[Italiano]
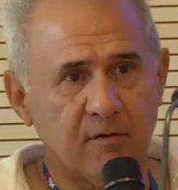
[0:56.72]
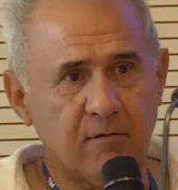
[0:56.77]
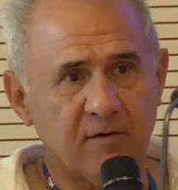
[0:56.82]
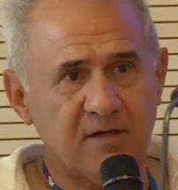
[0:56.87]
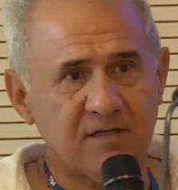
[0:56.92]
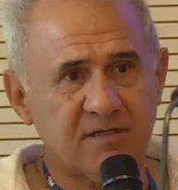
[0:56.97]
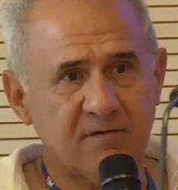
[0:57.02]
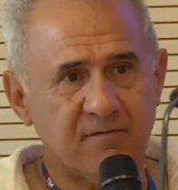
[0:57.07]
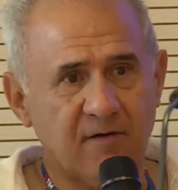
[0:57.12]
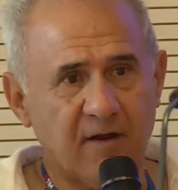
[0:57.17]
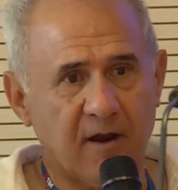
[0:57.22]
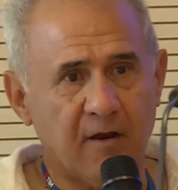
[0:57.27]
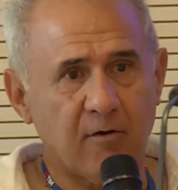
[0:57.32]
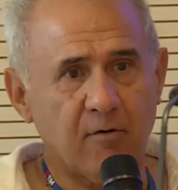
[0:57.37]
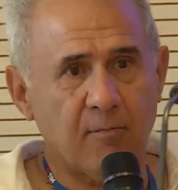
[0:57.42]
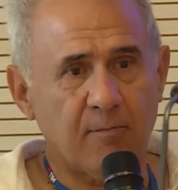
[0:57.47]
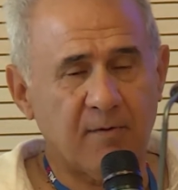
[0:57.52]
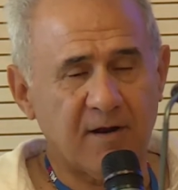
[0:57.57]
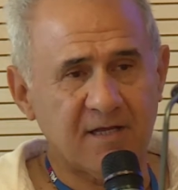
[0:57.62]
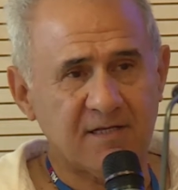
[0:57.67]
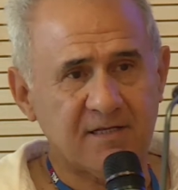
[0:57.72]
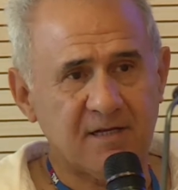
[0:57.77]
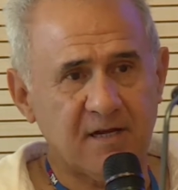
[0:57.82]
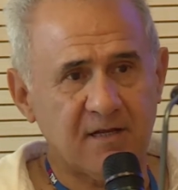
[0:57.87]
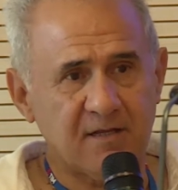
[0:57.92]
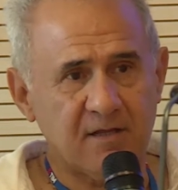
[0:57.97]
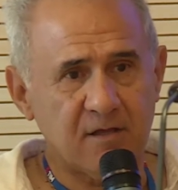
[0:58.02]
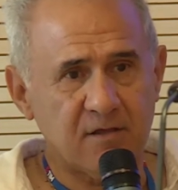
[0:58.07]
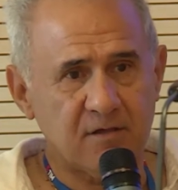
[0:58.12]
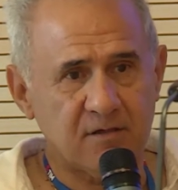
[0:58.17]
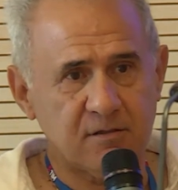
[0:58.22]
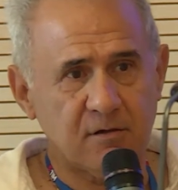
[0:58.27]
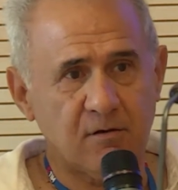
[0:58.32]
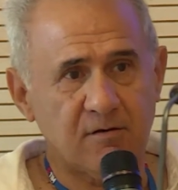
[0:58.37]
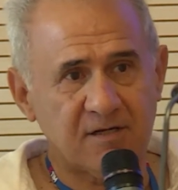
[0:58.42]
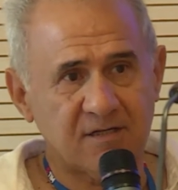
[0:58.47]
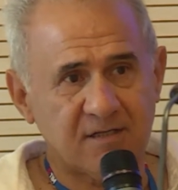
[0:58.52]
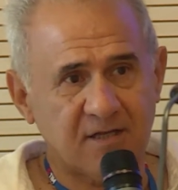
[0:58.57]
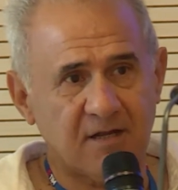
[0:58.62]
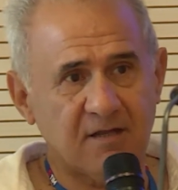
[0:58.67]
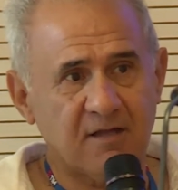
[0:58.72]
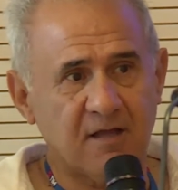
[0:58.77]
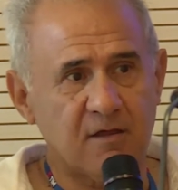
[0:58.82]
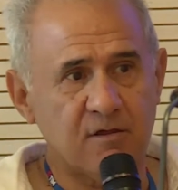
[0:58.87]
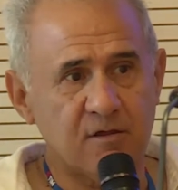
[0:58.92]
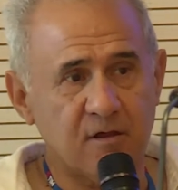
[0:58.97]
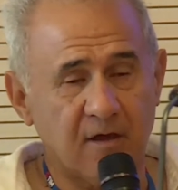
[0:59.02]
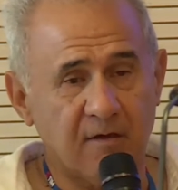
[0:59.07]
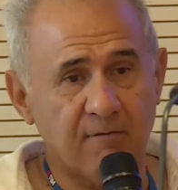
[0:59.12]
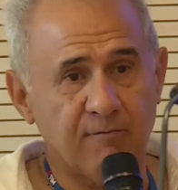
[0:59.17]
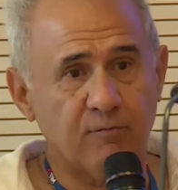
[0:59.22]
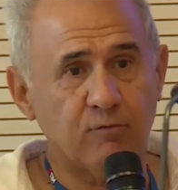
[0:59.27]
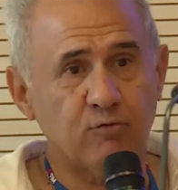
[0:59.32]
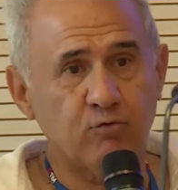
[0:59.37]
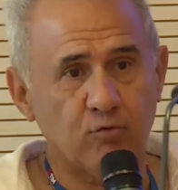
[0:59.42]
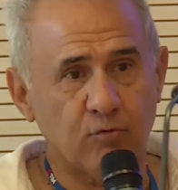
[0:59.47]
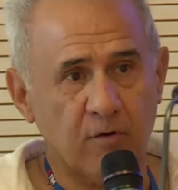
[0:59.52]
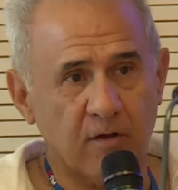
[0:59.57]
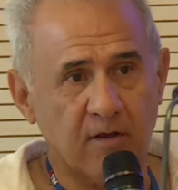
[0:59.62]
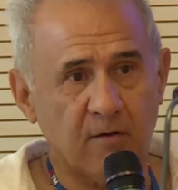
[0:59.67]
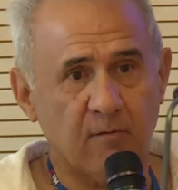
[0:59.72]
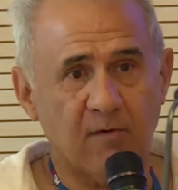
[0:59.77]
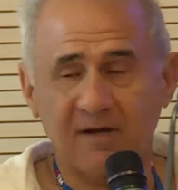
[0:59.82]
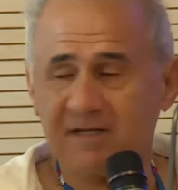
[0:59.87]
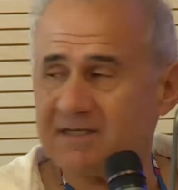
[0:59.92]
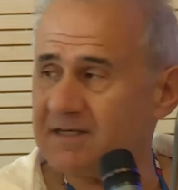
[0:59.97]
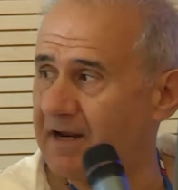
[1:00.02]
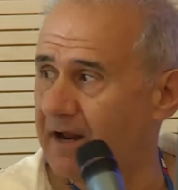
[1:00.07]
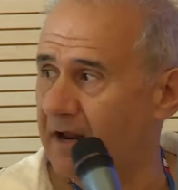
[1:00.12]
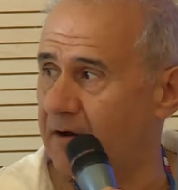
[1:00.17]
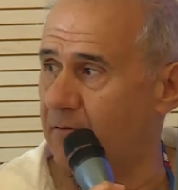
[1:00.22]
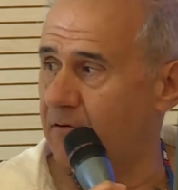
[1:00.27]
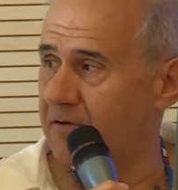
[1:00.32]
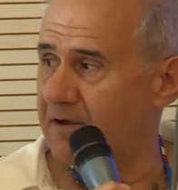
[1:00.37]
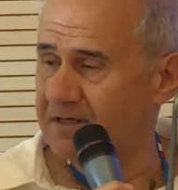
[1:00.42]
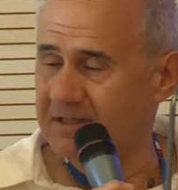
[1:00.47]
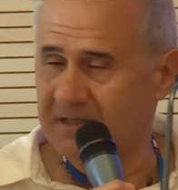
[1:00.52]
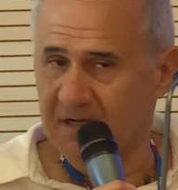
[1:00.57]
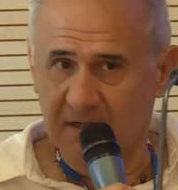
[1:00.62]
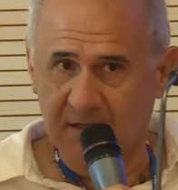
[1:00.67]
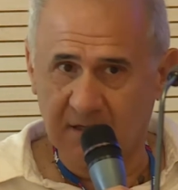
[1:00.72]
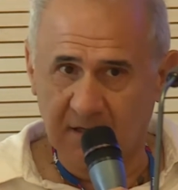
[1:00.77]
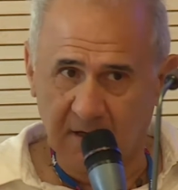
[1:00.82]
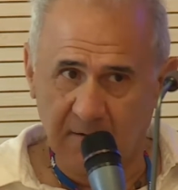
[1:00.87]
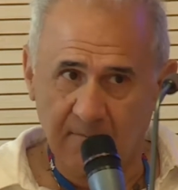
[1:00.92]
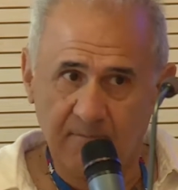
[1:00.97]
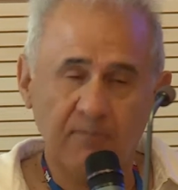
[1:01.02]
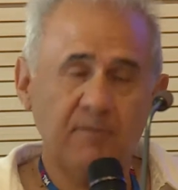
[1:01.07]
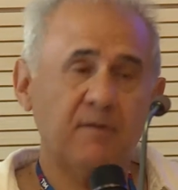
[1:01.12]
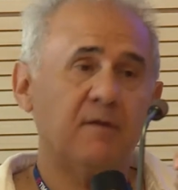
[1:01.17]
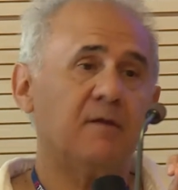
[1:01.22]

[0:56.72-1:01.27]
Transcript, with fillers: di queste verranno prese le decisioni strategiche future di quali saranno gli assetti.